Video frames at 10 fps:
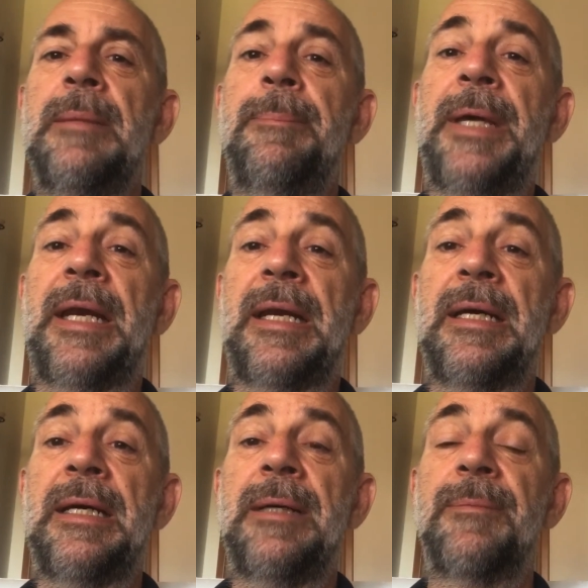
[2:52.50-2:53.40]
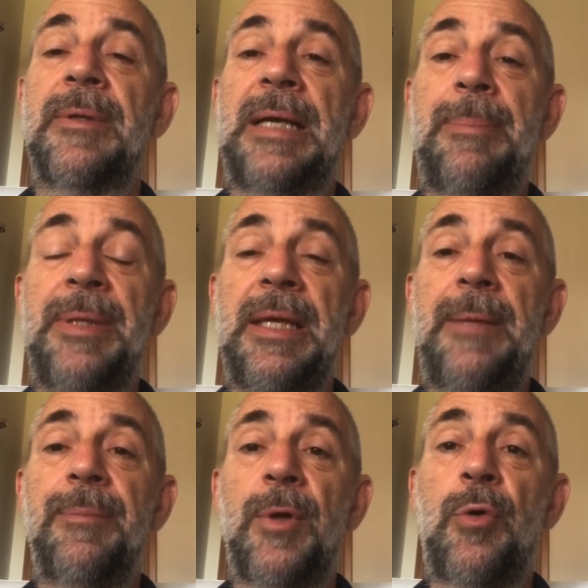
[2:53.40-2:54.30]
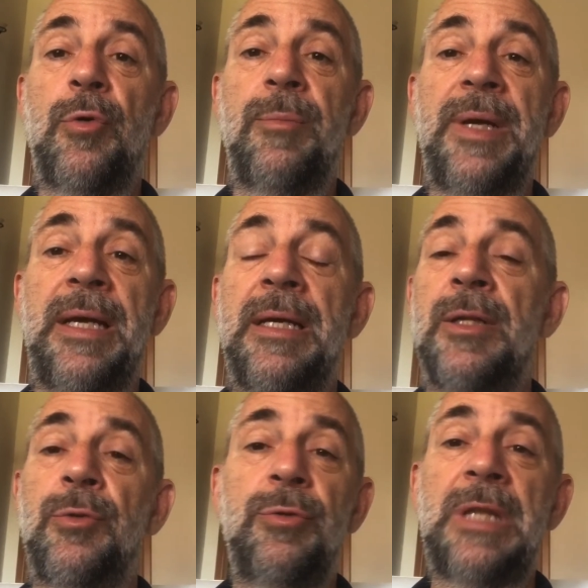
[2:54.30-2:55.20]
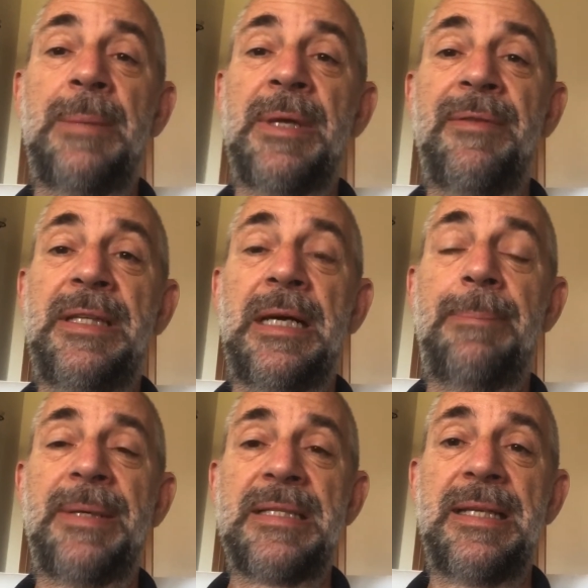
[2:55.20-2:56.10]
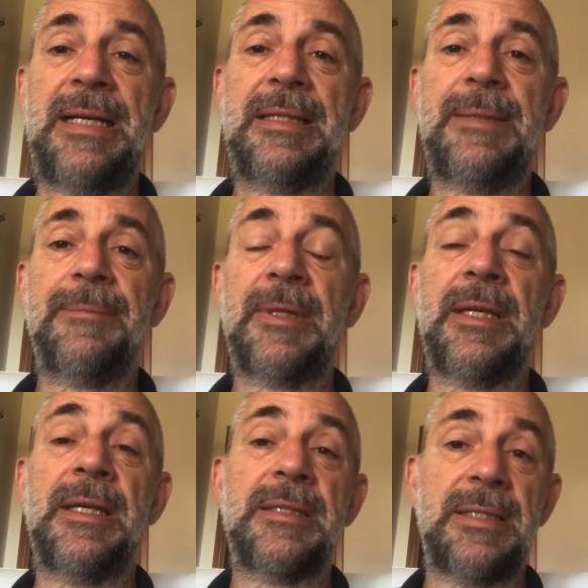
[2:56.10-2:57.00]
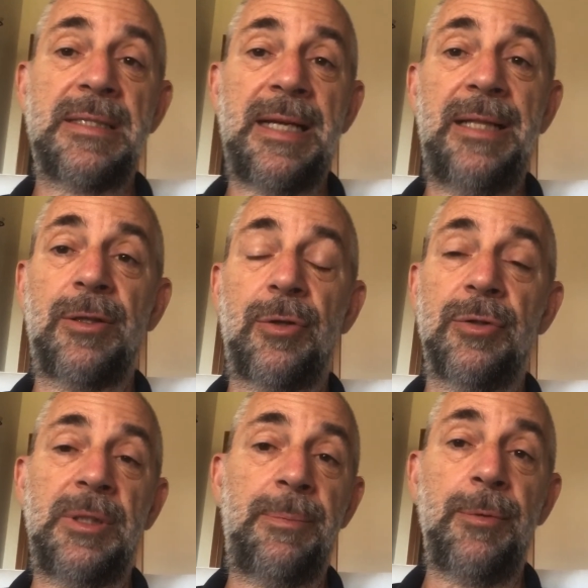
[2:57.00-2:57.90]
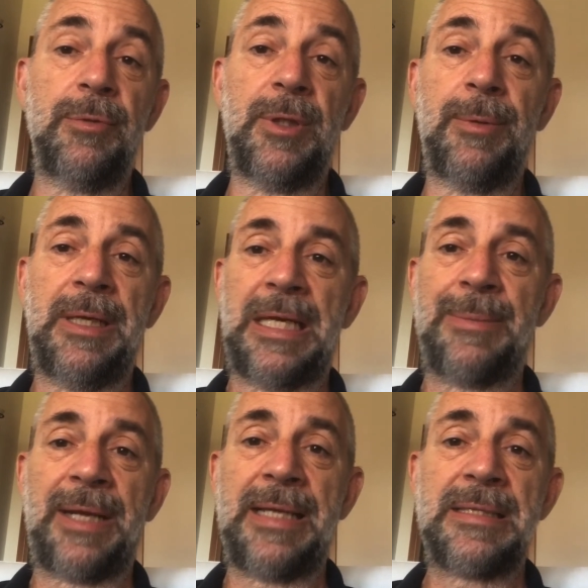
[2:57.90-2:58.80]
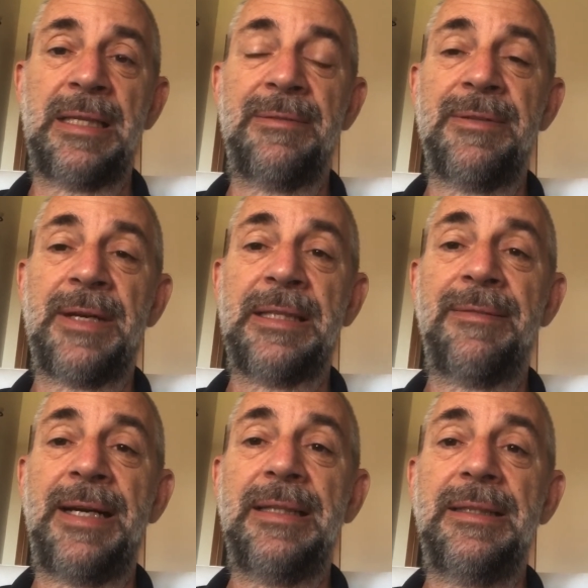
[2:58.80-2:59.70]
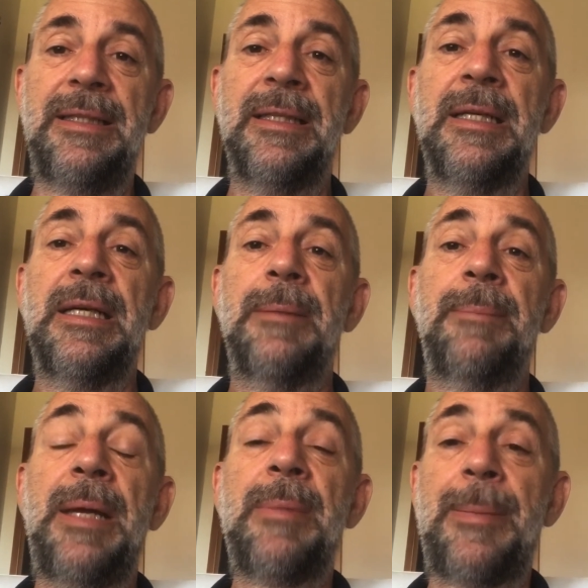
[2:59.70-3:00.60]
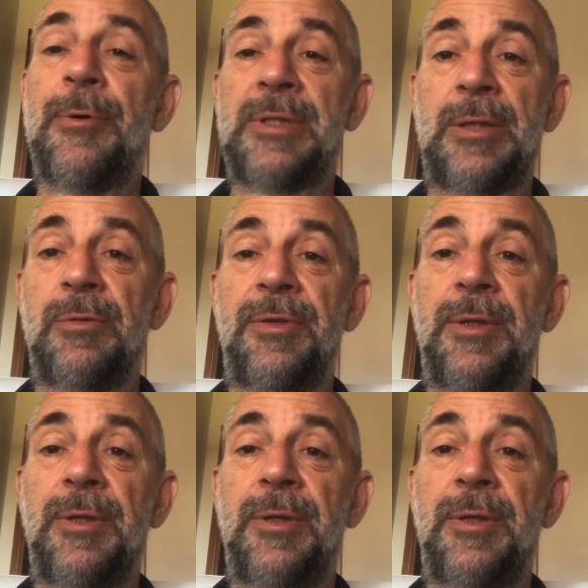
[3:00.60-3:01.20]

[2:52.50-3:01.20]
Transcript: per eh, capire come tutta la mia vita passata, che è senz'altro di più di quella che mi resta da vivere davanti, beh, mi ha portato fin